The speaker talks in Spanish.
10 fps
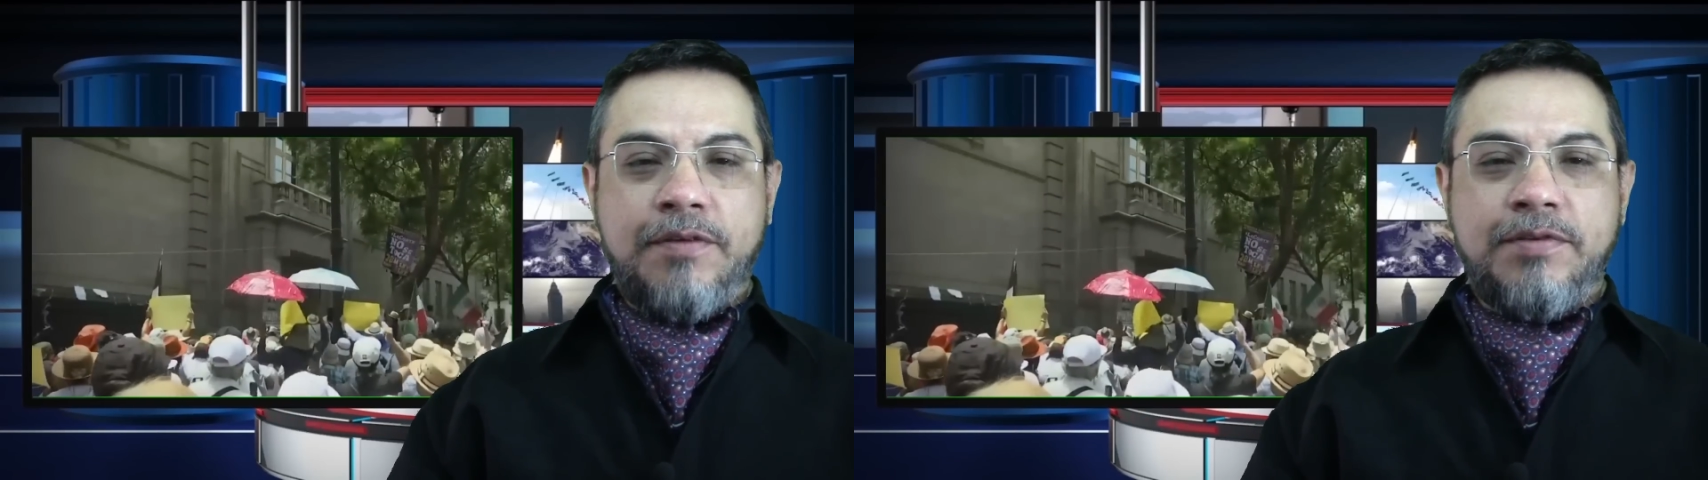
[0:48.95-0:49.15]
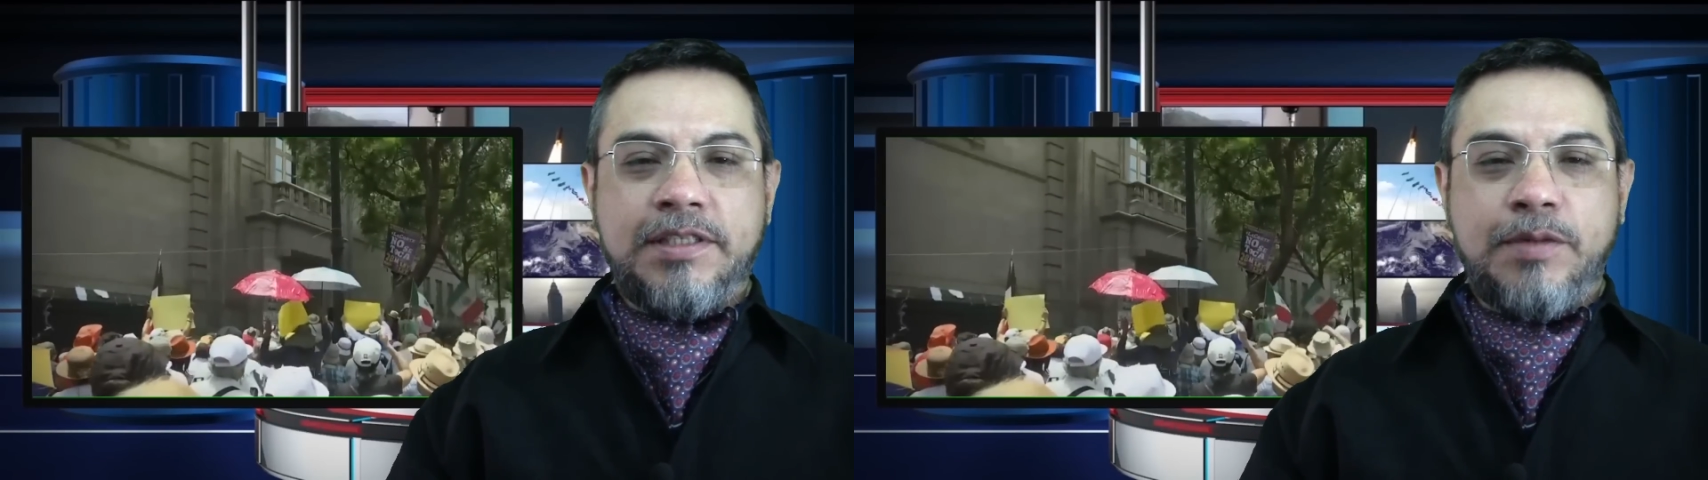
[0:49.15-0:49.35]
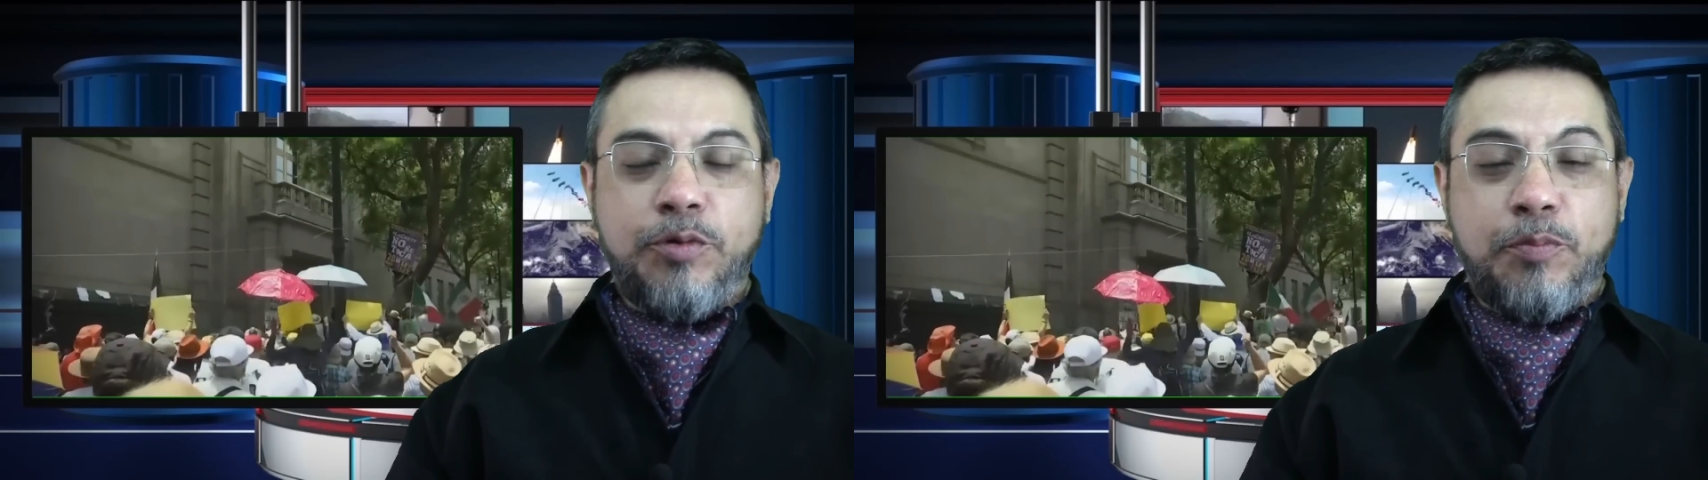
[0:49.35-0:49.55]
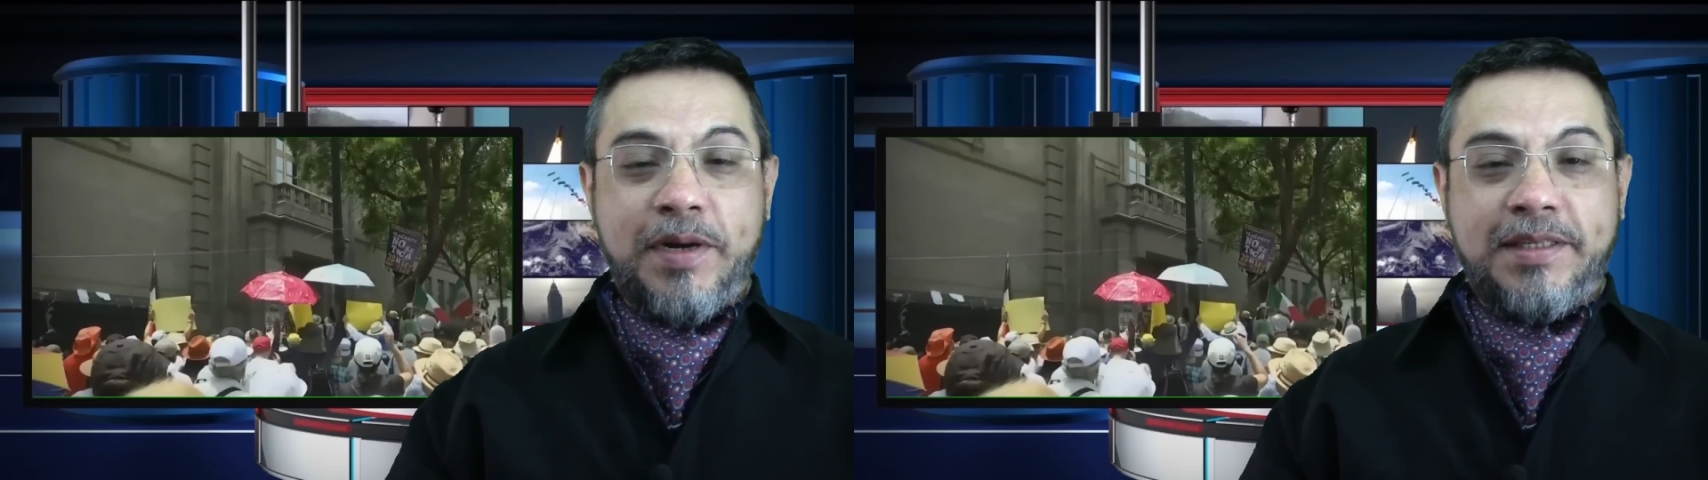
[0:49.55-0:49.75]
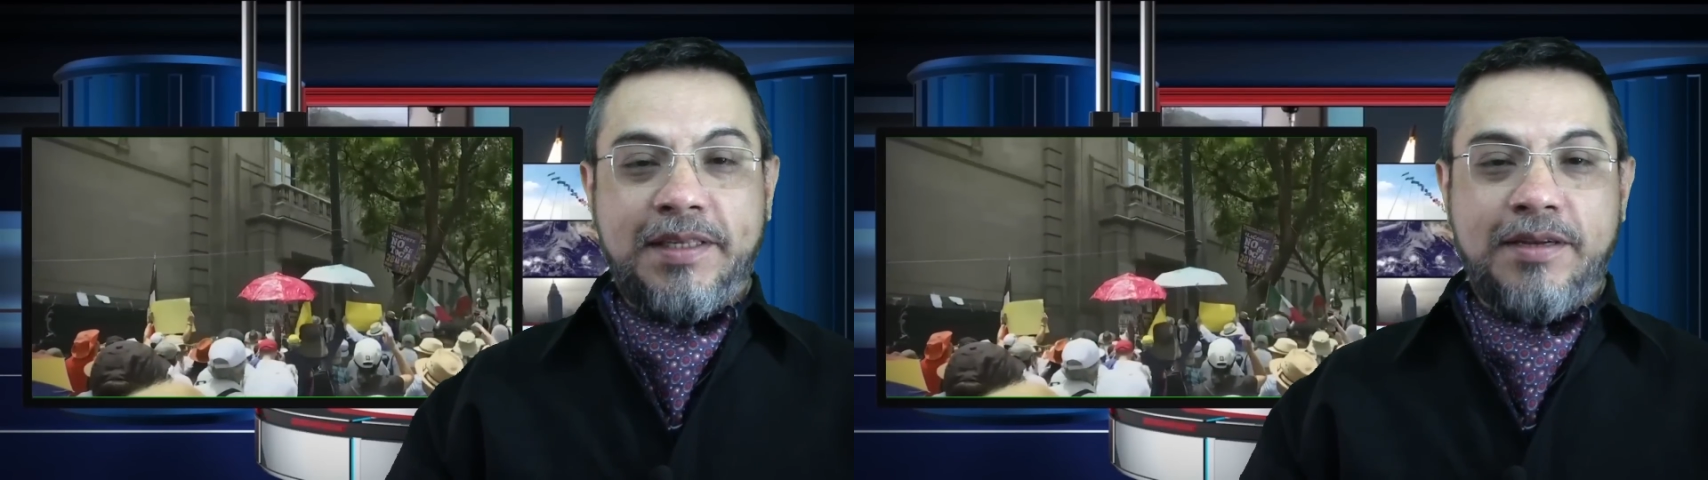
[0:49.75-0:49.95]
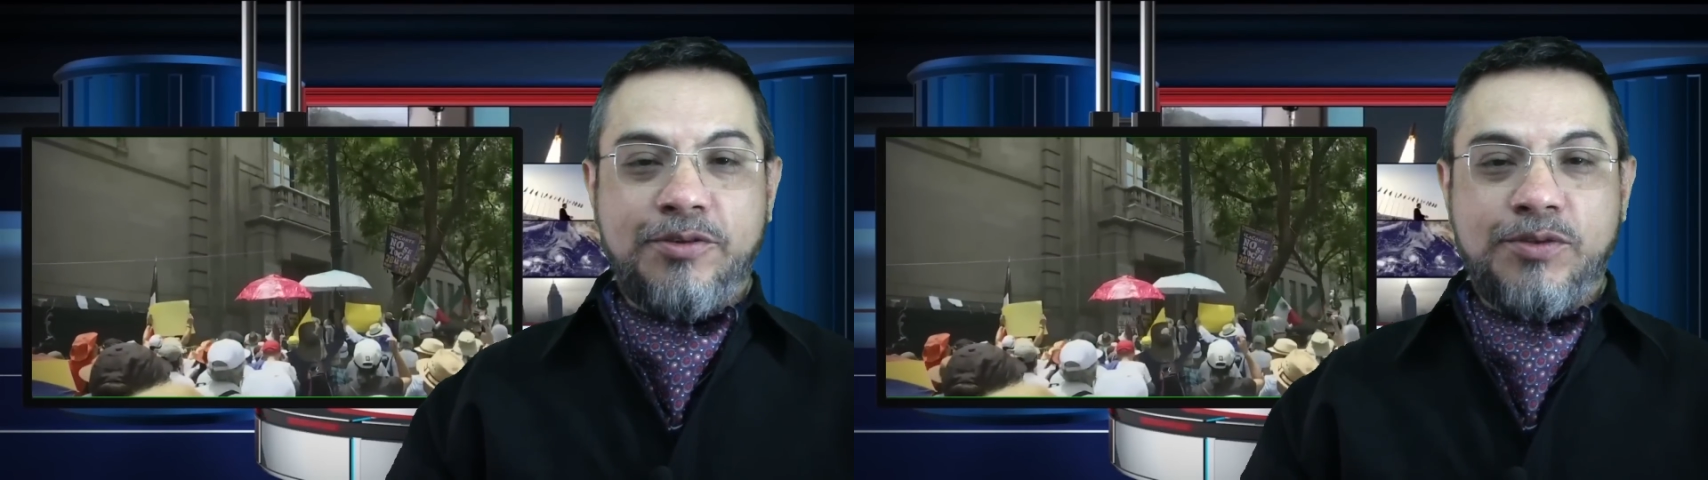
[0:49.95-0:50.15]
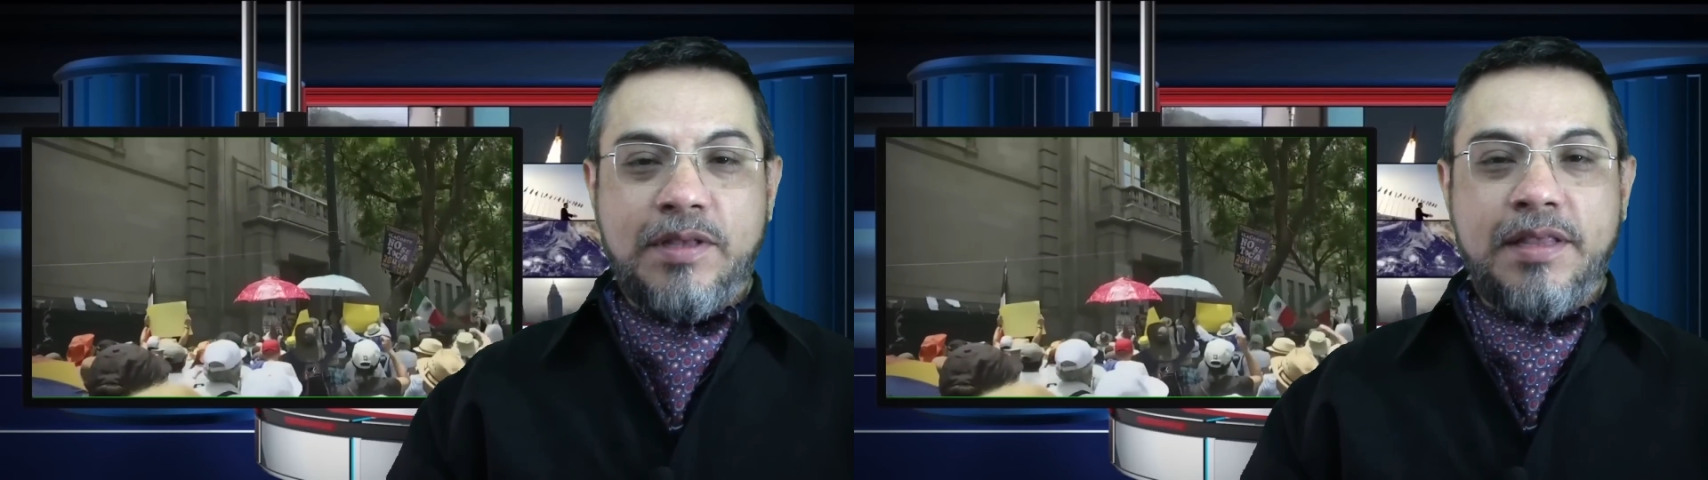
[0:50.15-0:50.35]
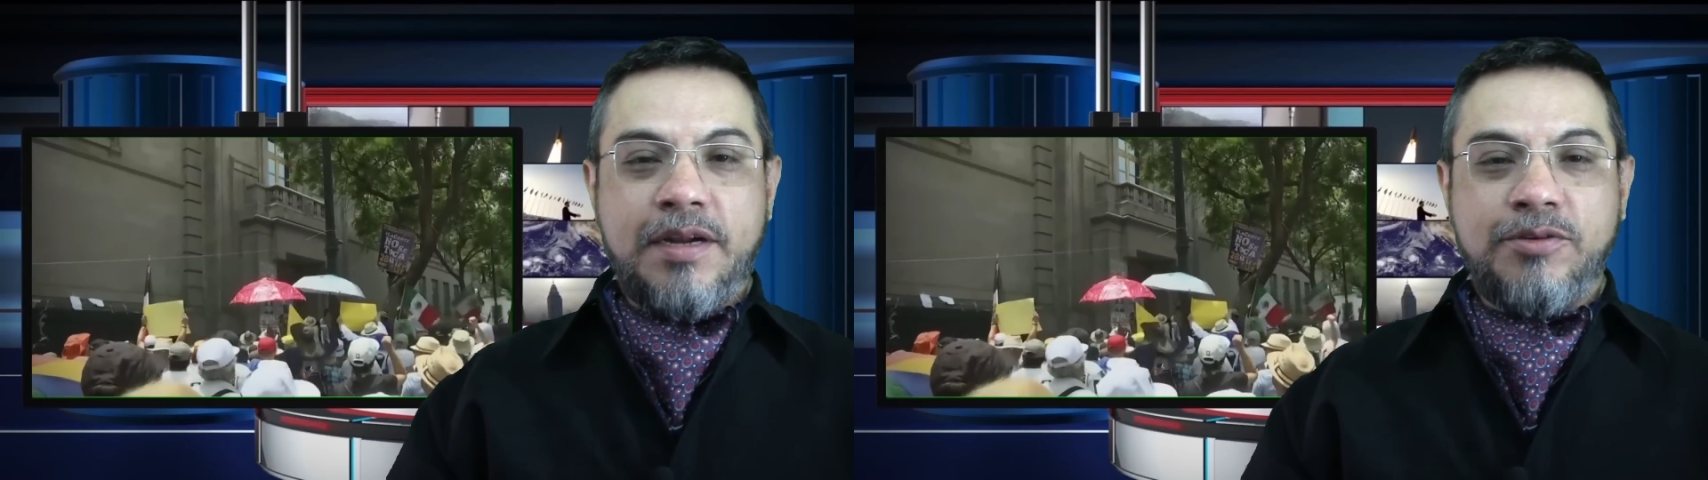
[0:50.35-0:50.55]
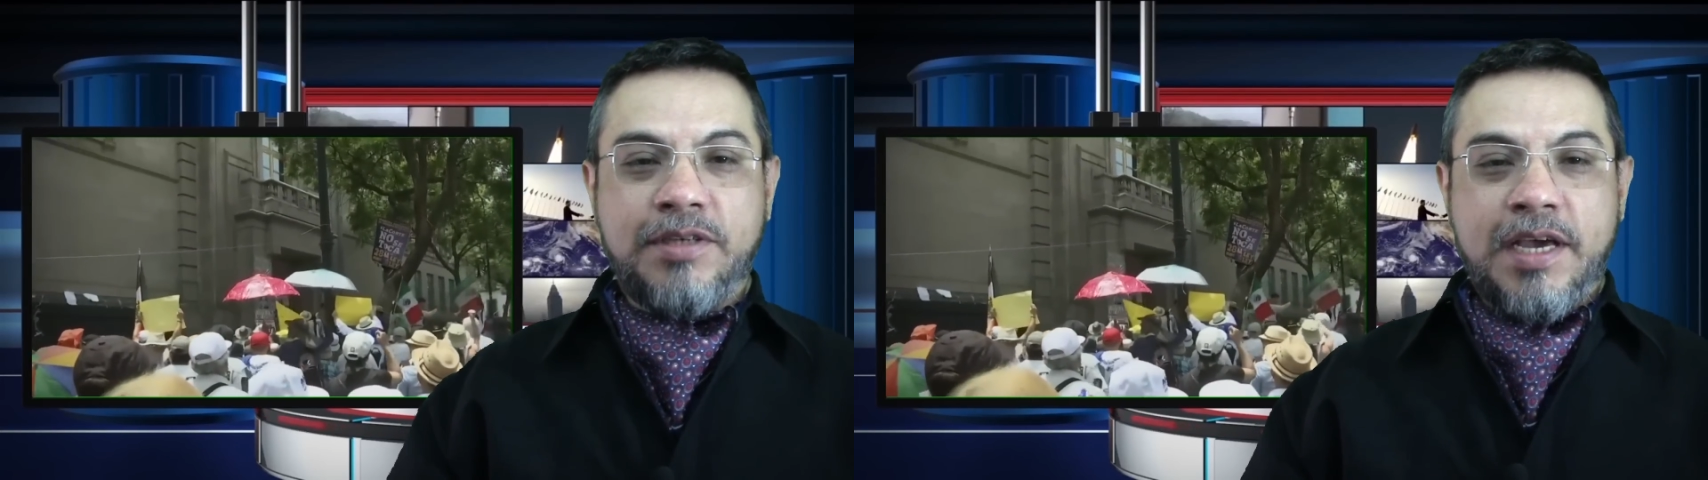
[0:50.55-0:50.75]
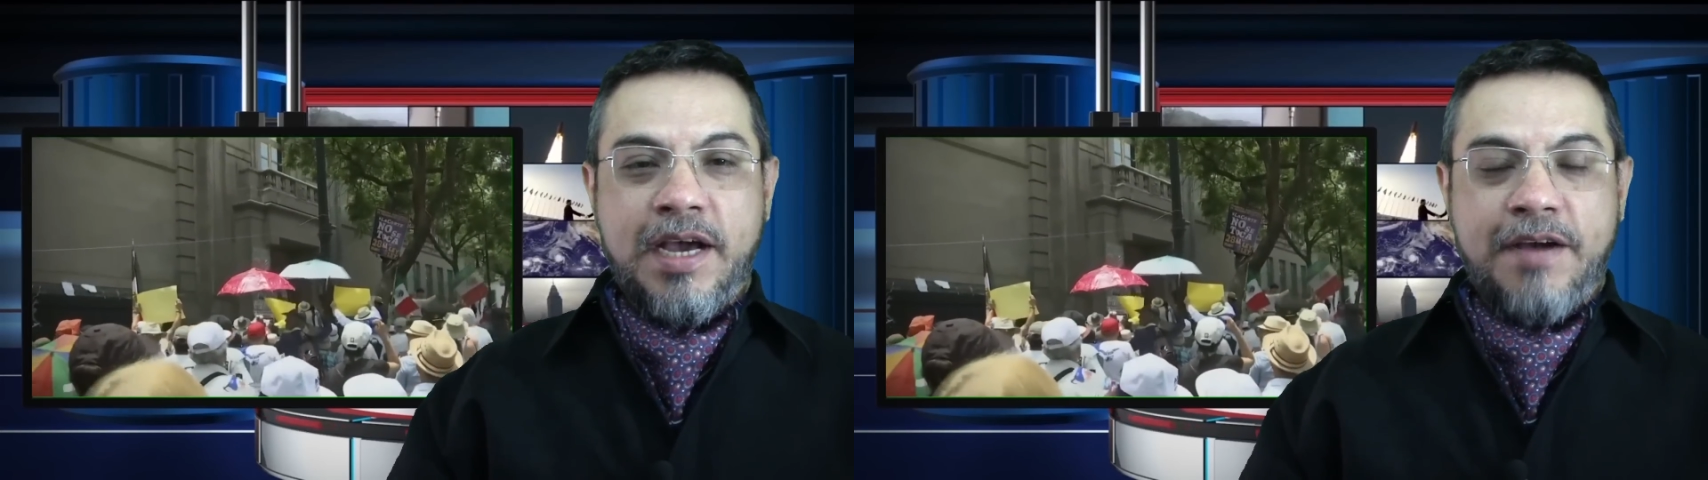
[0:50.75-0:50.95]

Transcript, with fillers: la fuerza por parte de los ciudadanos